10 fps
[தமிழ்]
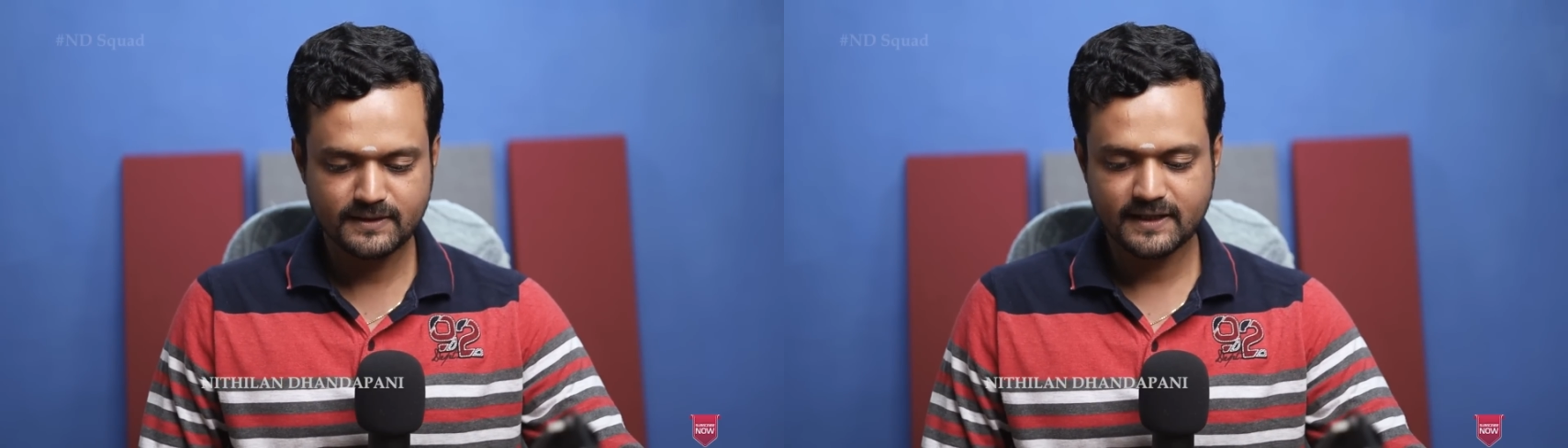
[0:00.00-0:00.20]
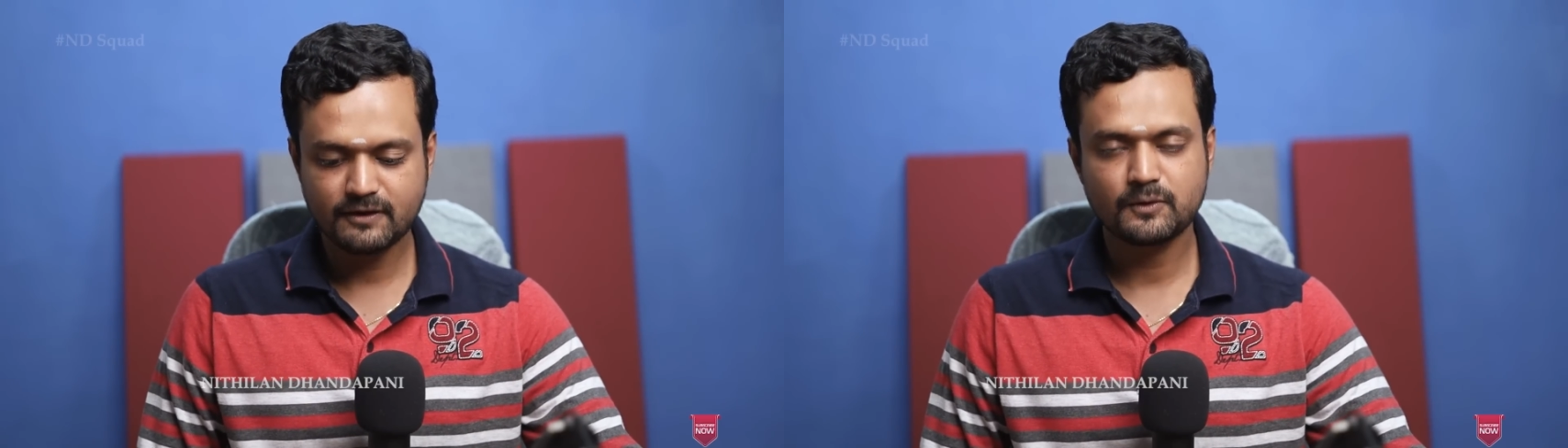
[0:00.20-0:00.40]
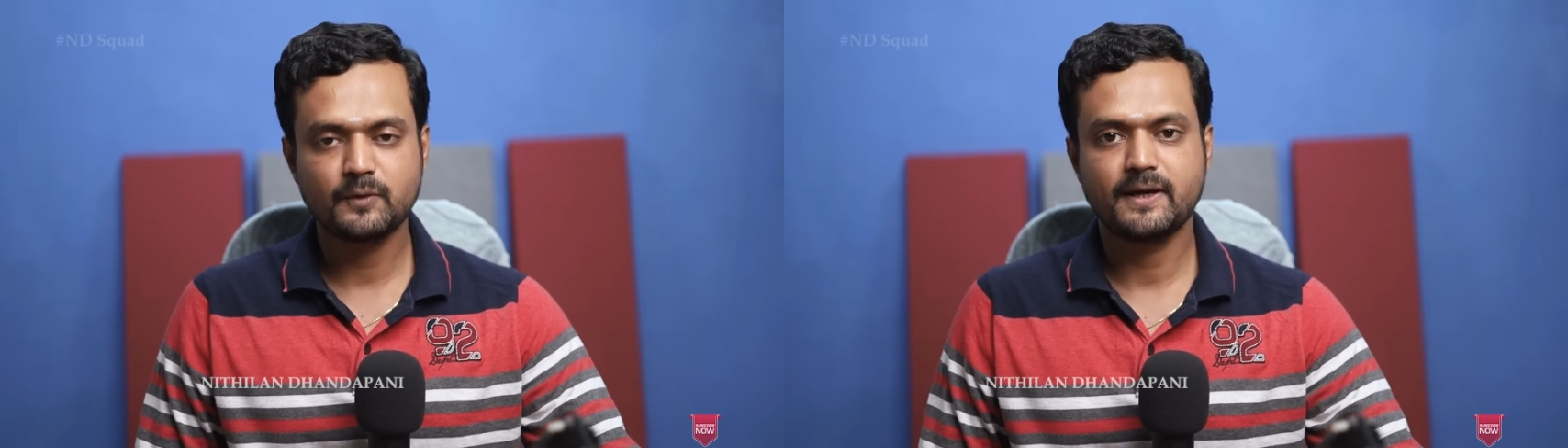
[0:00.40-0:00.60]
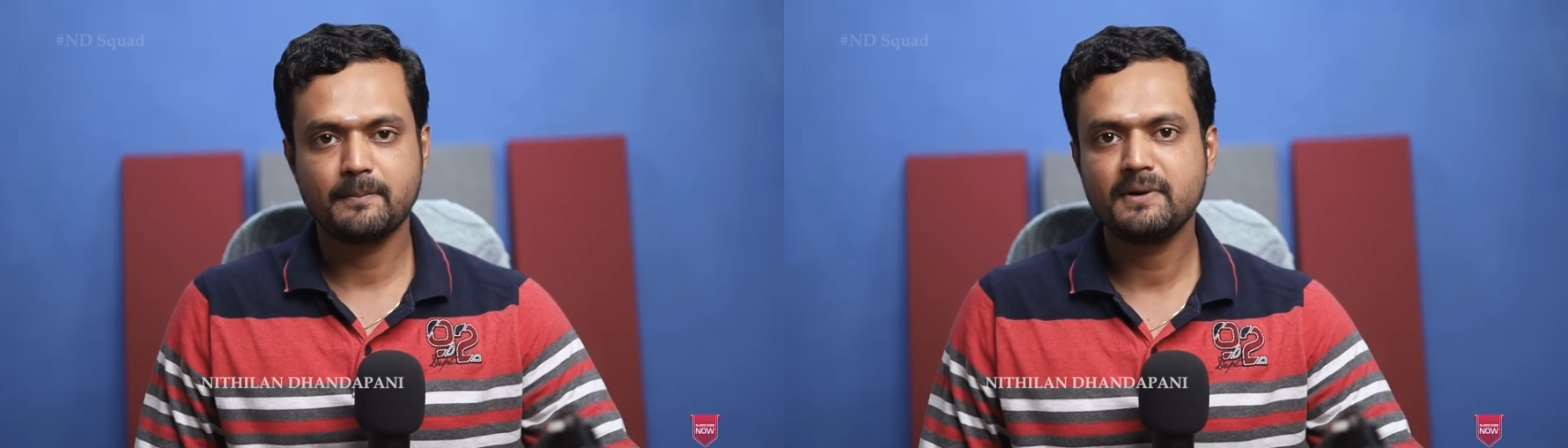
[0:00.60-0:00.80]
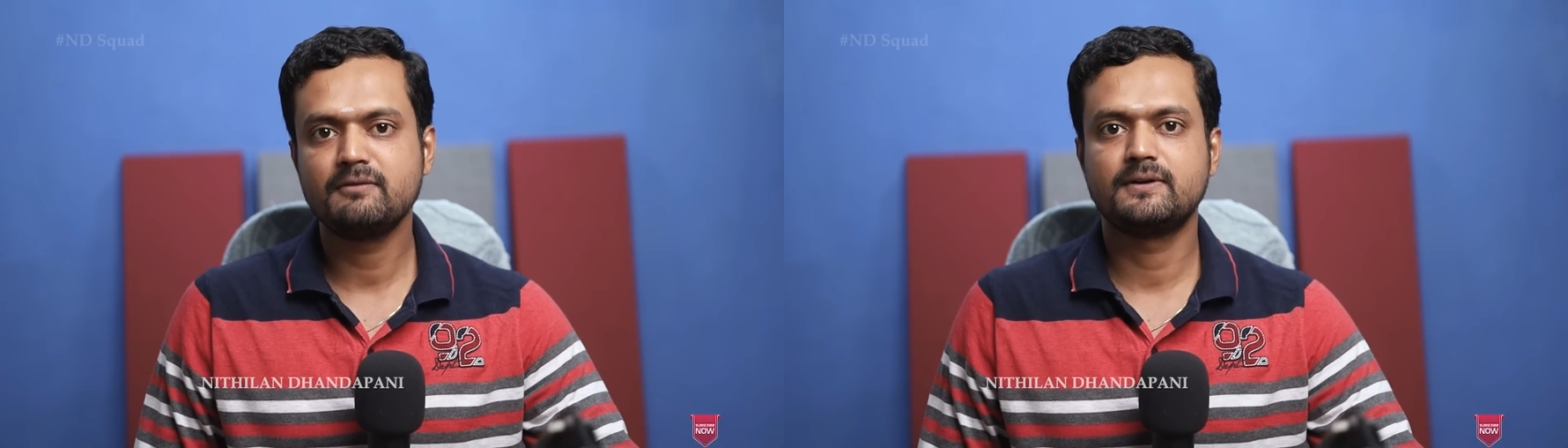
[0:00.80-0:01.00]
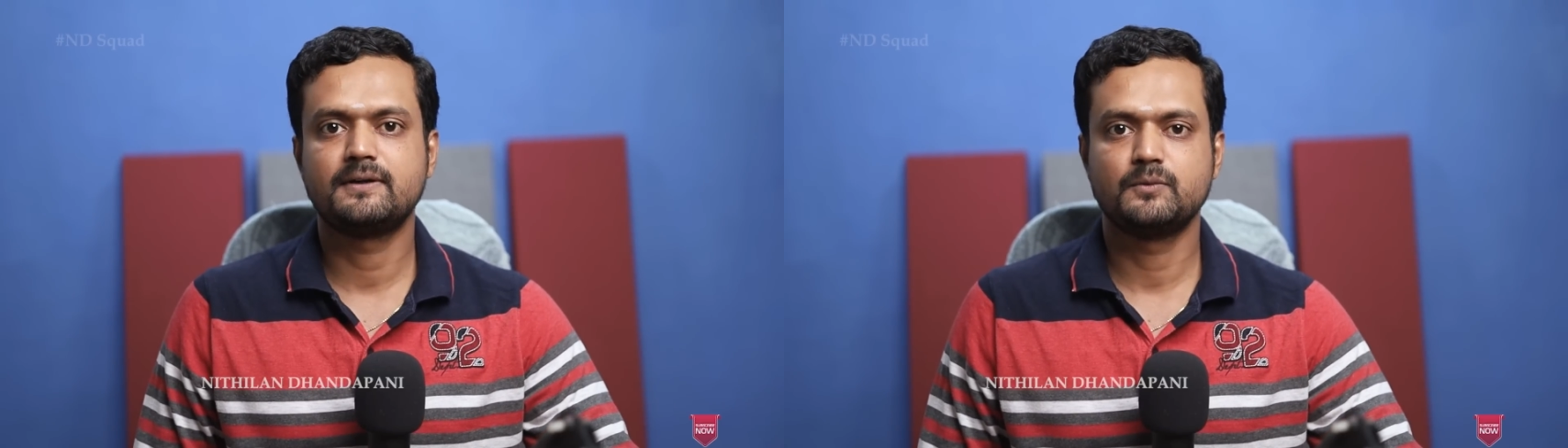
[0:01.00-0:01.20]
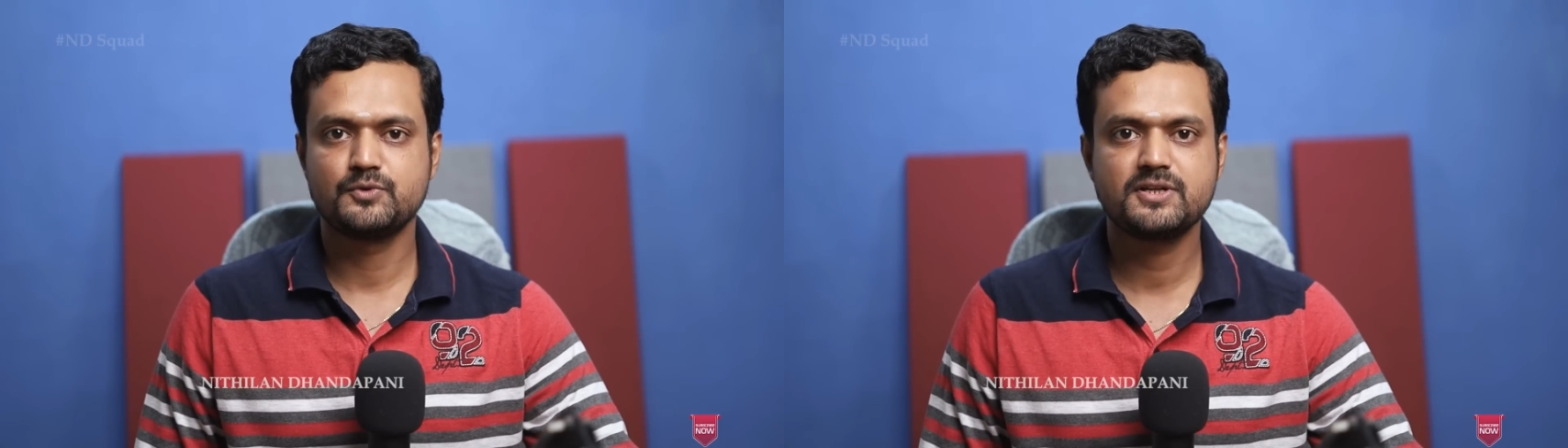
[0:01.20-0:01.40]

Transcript: இன்றைக்கி அவங்களுடைய அம்மாவா